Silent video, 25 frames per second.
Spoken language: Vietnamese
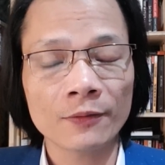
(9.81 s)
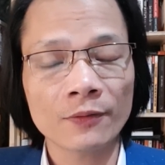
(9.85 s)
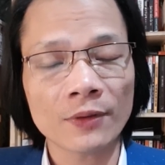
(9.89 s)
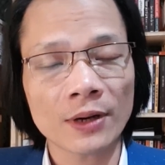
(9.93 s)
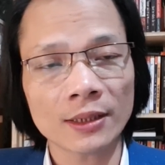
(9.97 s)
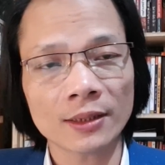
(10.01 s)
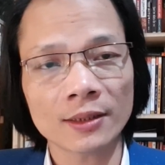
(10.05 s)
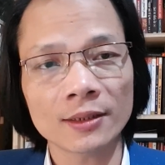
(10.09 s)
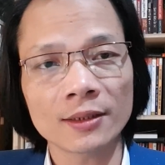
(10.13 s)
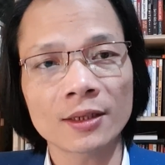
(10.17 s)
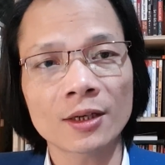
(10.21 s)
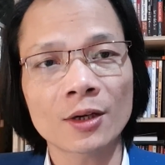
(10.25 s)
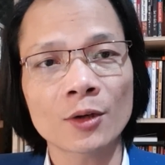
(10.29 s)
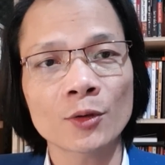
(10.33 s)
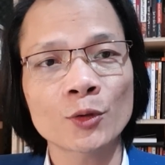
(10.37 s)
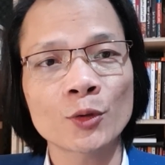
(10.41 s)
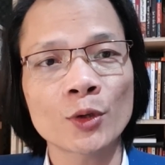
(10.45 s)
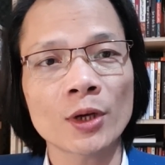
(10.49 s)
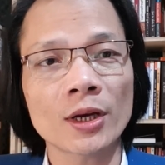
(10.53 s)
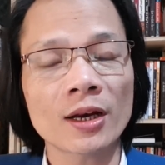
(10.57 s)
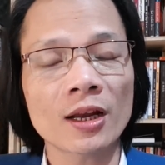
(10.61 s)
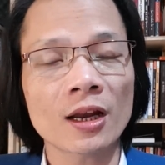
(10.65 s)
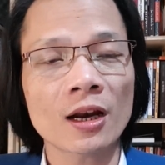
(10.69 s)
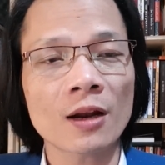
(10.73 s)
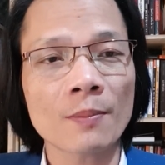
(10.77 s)
và từ câu
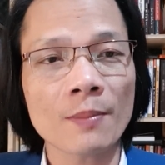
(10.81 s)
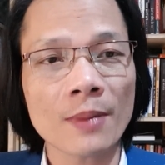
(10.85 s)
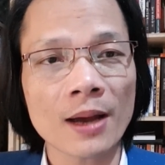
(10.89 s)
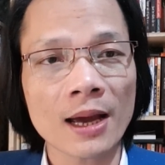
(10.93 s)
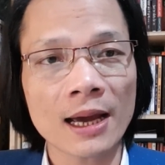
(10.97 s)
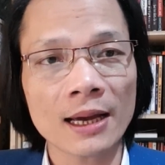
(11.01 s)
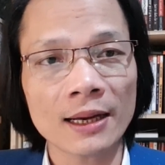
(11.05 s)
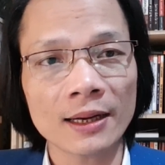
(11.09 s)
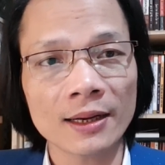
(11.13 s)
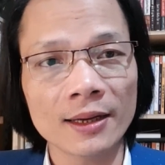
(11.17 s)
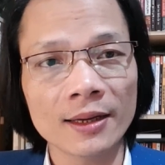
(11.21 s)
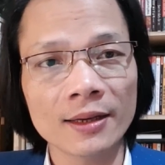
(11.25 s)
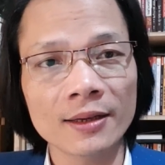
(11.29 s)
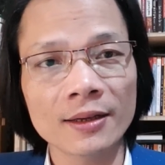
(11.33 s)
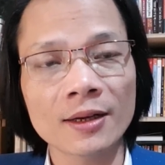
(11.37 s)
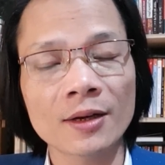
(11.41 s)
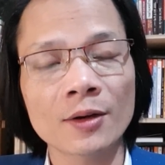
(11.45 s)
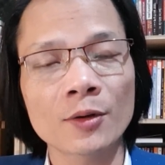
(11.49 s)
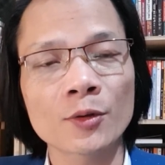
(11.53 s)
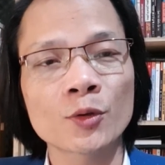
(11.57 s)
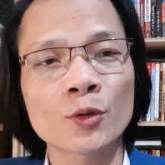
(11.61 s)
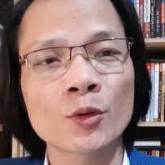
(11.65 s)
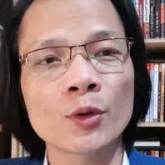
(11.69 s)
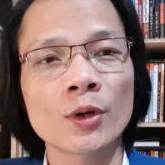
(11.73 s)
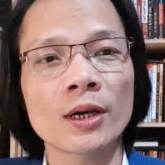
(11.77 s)
chuyện drama đến
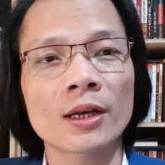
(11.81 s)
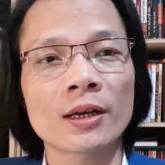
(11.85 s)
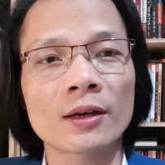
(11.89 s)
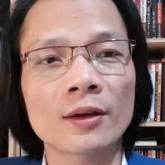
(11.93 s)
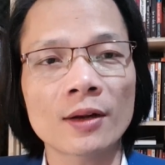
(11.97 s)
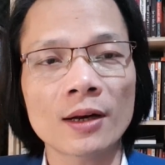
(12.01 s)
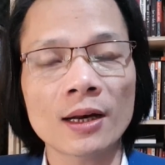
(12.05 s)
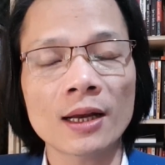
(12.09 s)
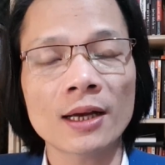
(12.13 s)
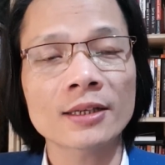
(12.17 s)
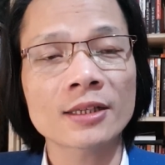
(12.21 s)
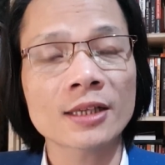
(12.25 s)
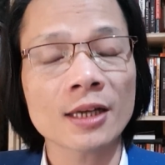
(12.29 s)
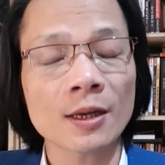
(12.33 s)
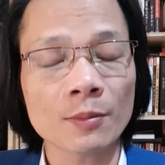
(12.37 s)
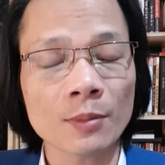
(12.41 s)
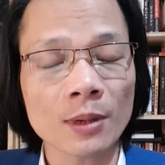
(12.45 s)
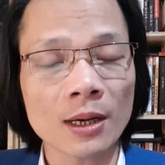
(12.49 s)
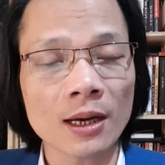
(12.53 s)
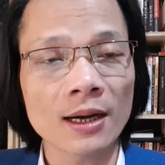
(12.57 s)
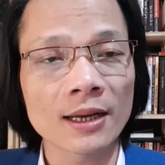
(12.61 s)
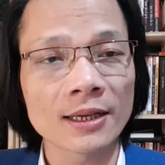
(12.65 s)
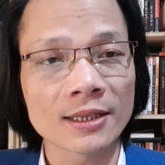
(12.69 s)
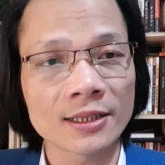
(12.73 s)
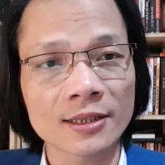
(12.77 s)
câu chuyện đó là trong
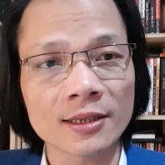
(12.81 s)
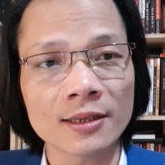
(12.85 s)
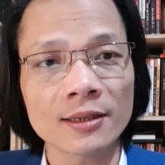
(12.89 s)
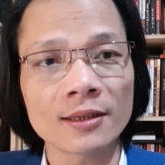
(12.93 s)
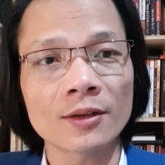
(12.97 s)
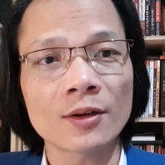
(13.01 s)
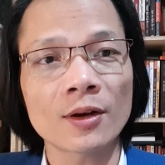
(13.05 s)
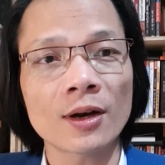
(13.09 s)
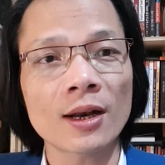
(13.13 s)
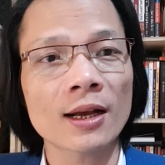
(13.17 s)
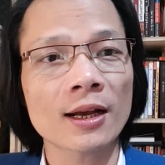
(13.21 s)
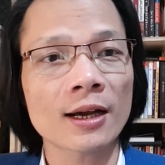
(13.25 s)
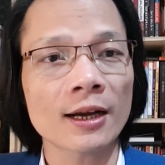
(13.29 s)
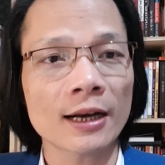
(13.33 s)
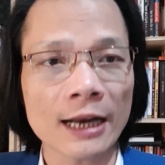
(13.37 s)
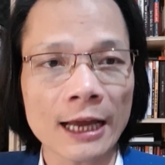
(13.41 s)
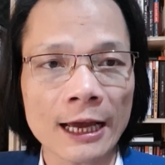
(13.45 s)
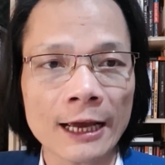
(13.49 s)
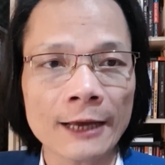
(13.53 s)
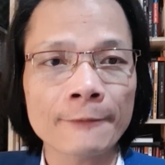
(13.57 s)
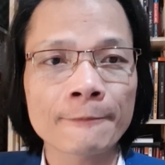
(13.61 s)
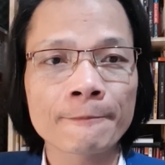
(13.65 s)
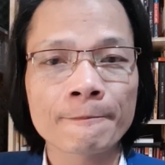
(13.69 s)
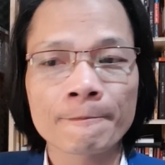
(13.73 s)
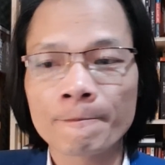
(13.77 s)
lịch sử, đó là cận
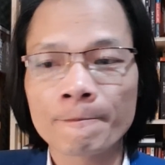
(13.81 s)
đại.